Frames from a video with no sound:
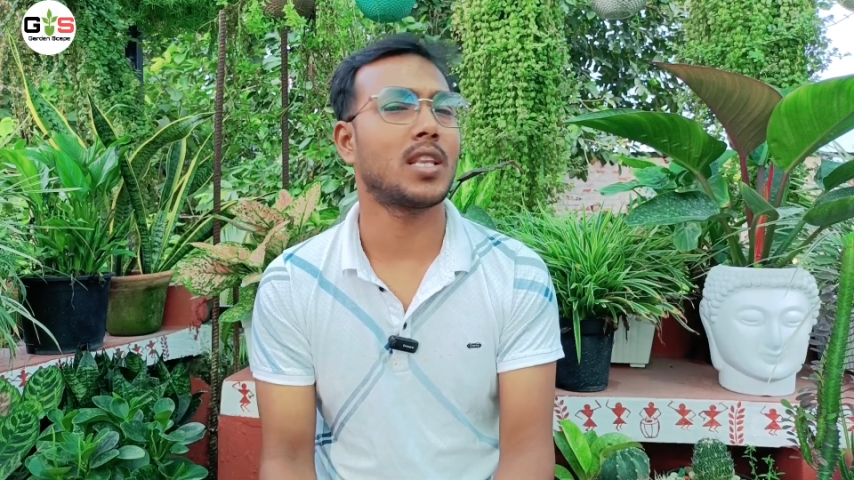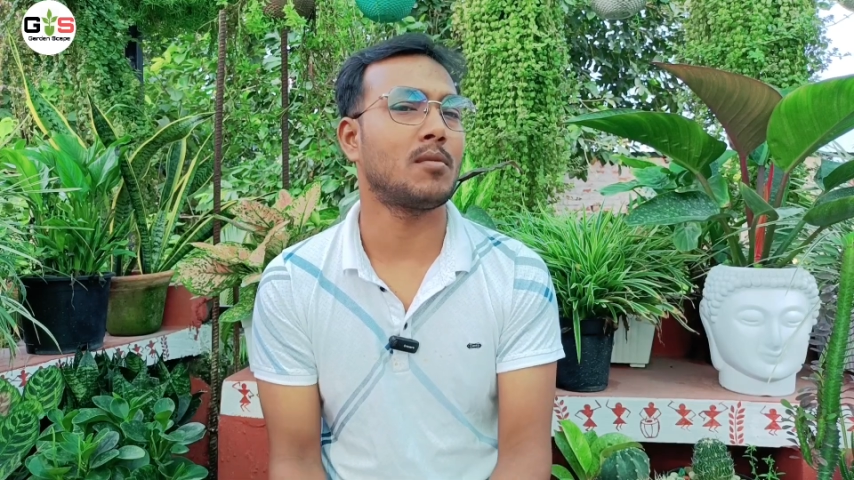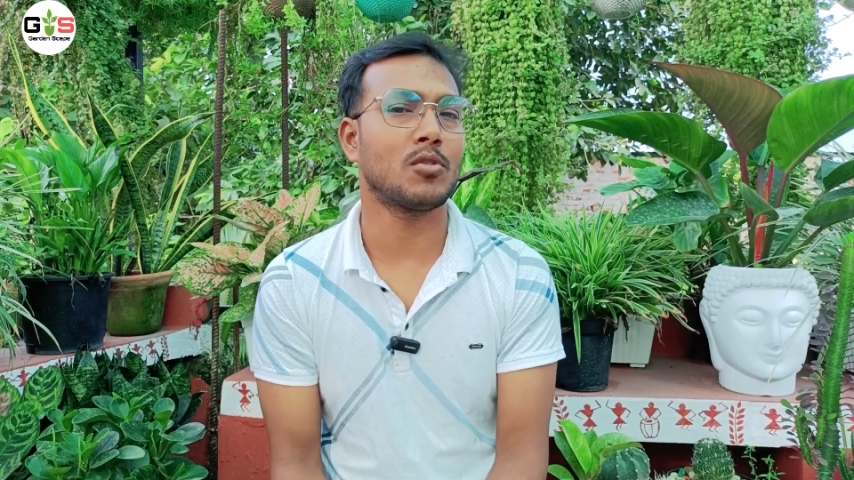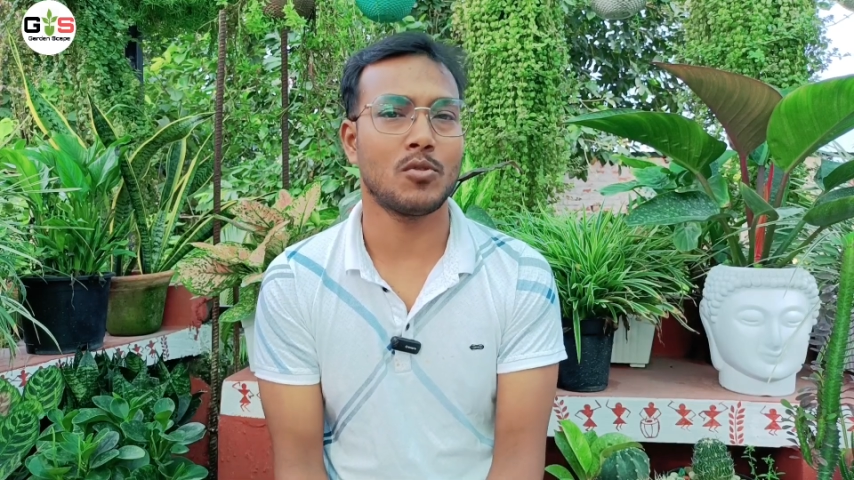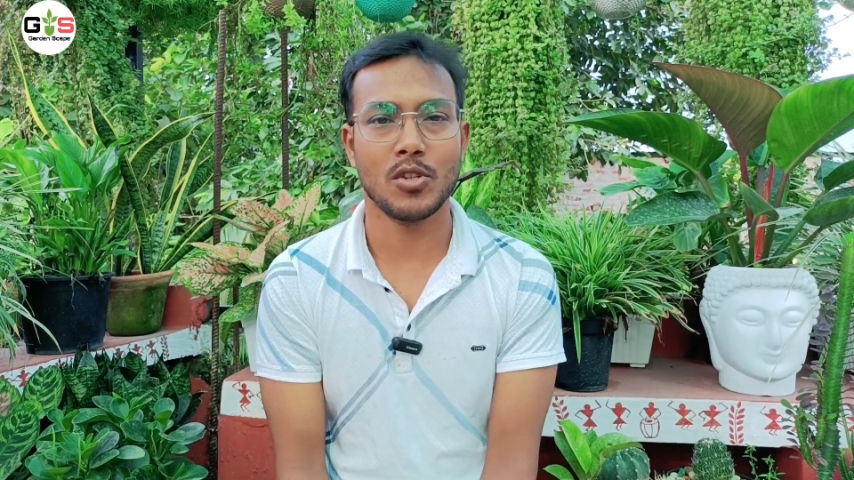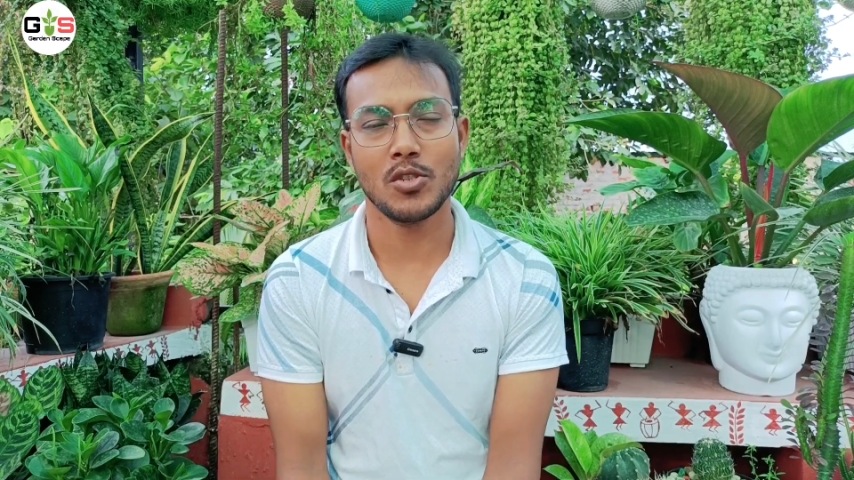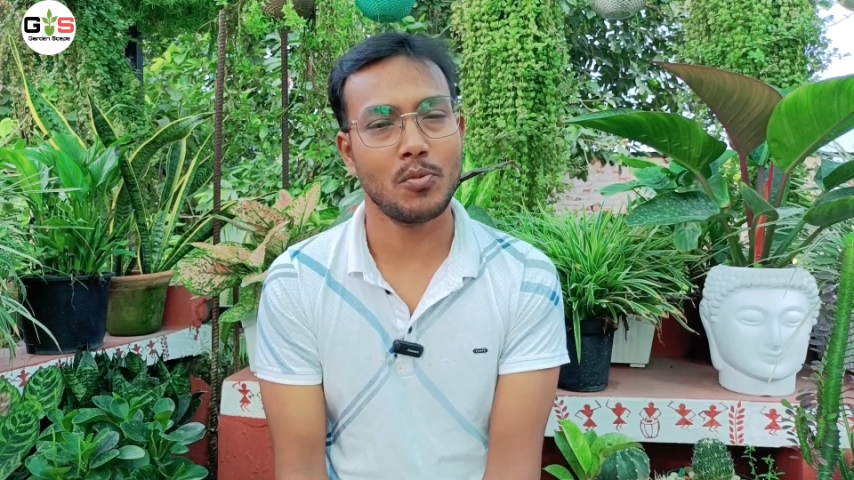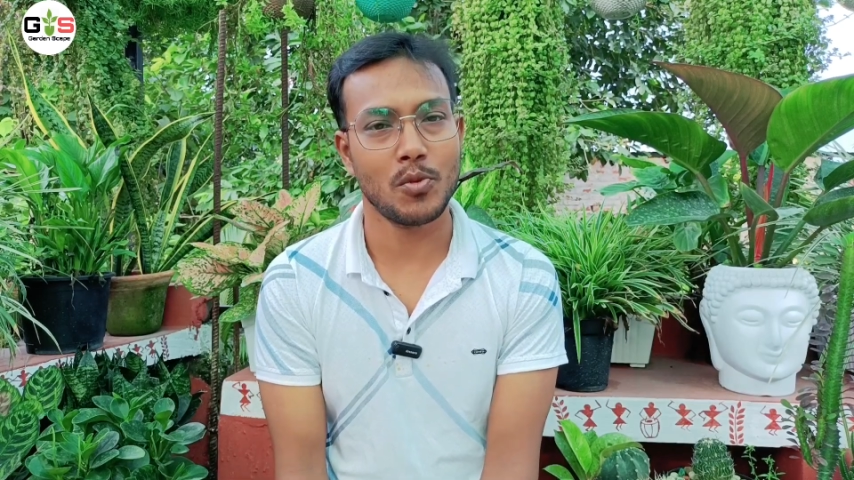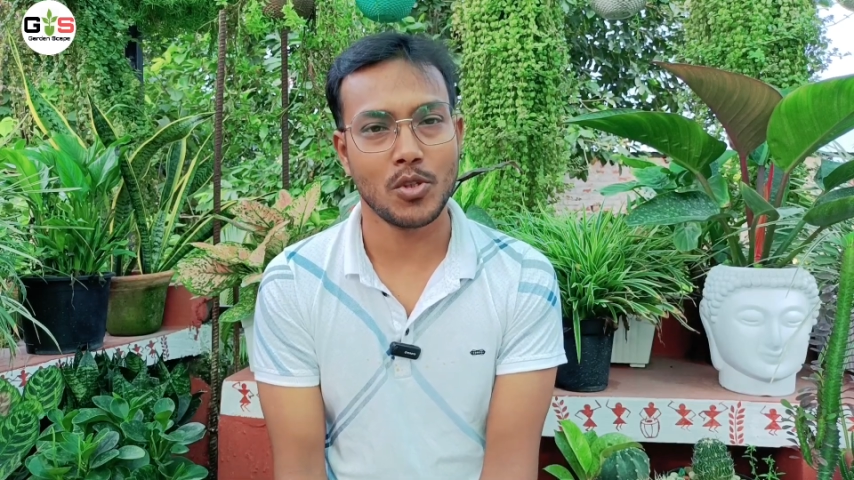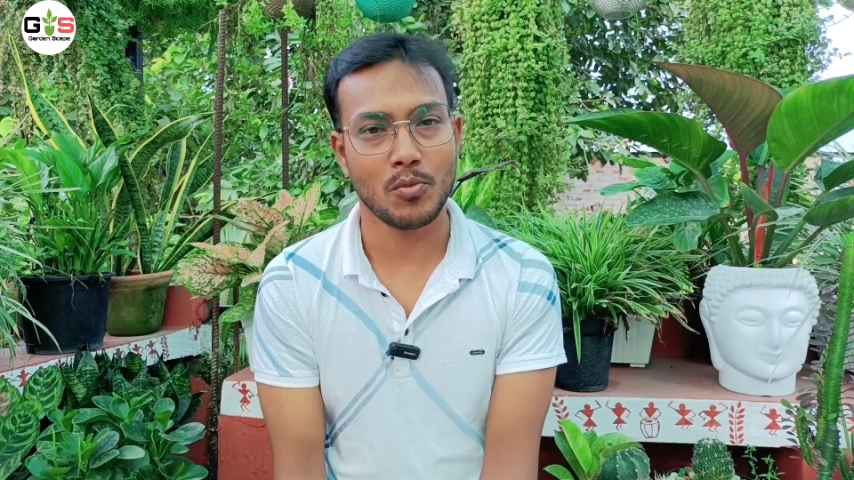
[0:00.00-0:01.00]
তেমন কোনো কিছু
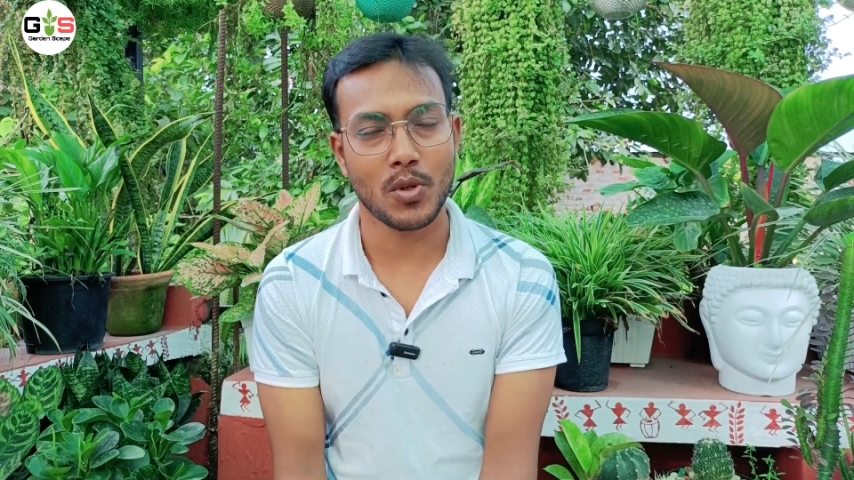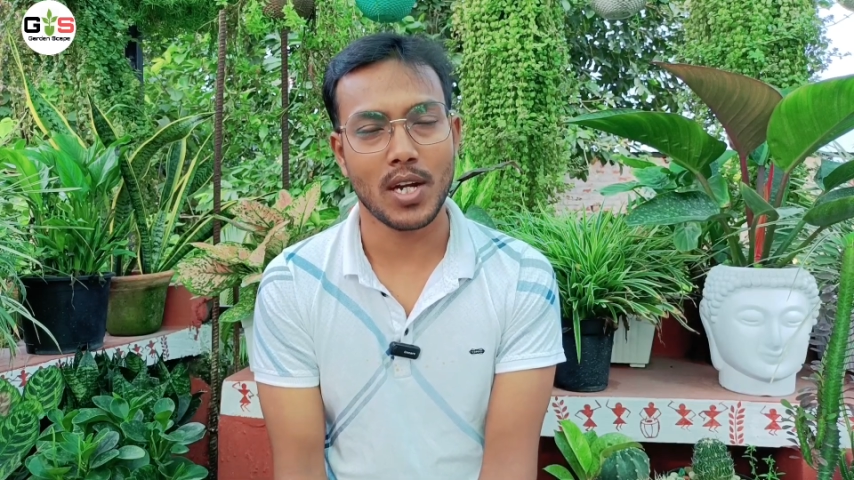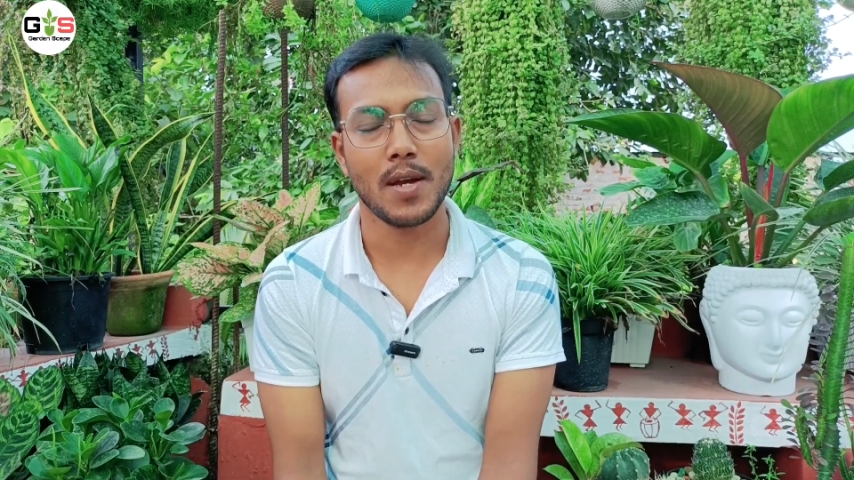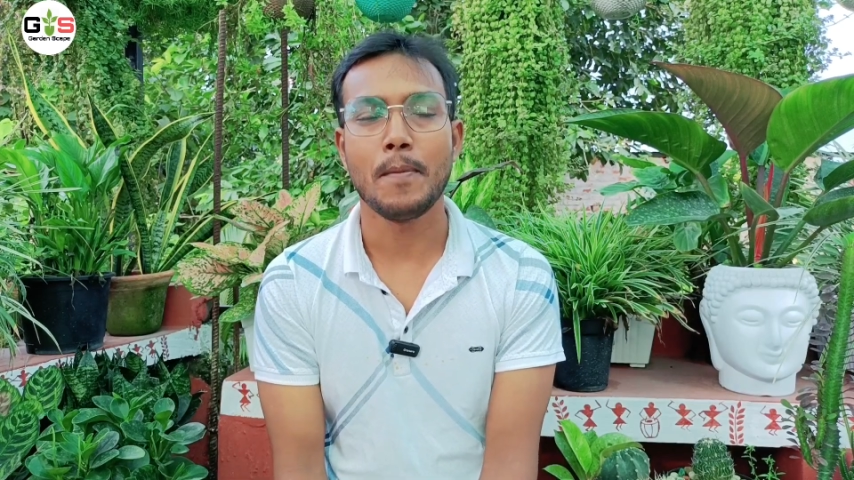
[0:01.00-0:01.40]
প্রয়োজন পড়ে না